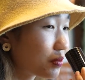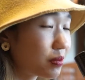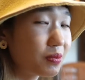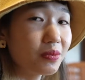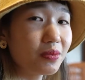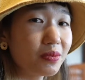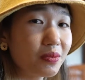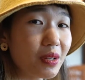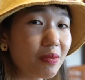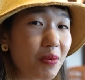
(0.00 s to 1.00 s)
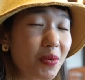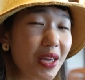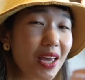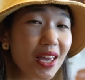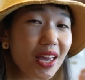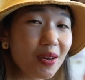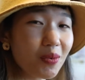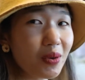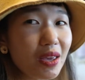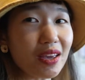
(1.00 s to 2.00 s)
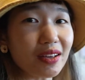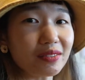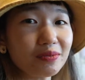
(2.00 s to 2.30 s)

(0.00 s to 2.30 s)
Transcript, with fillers: อืมเป็นผู้หญิงผู้หญิง